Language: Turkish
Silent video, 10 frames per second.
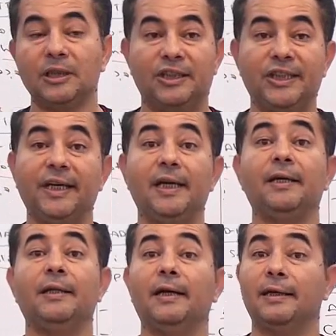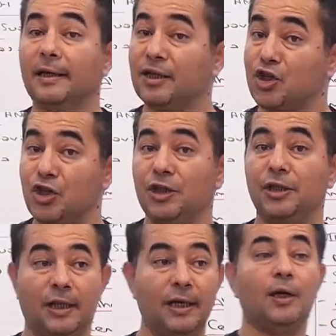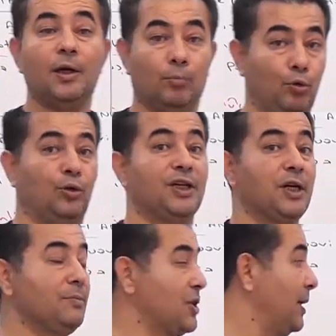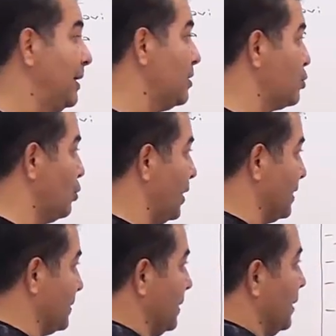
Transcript: Cenge giderkenki şiirinde muhteşem şeyler söyler.